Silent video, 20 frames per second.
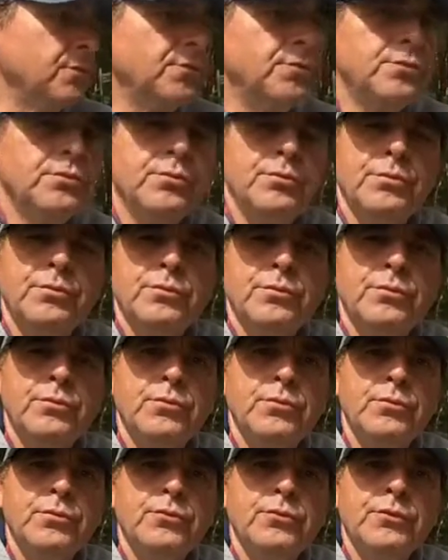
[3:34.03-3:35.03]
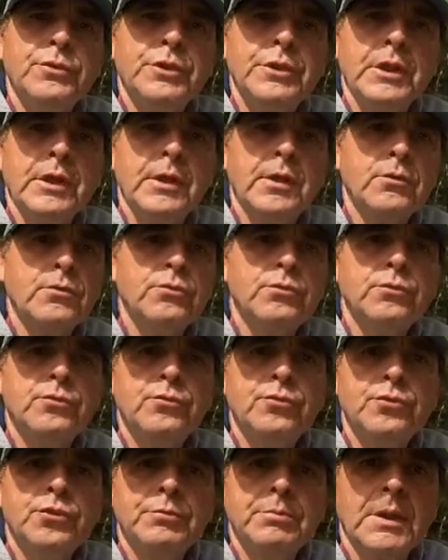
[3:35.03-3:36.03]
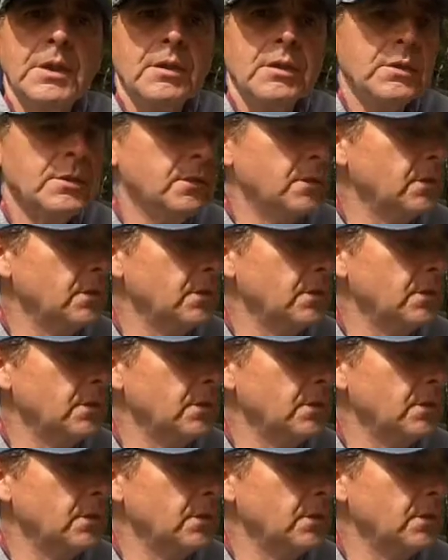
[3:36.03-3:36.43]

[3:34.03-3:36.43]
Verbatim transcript: du, tout-terrain ou du tout-chemin.